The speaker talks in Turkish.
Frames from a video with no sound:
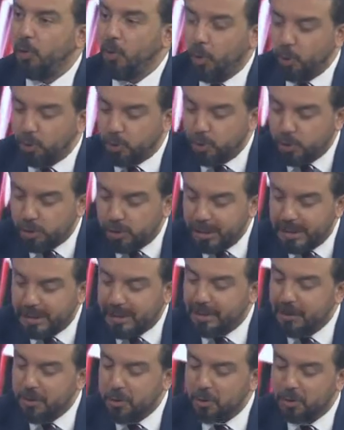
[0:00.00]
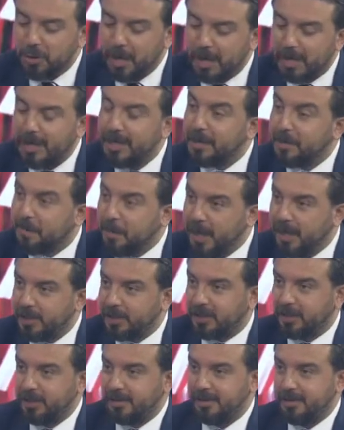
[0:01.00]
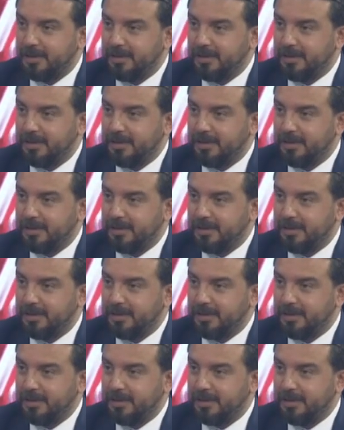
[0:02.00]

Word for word: 32.45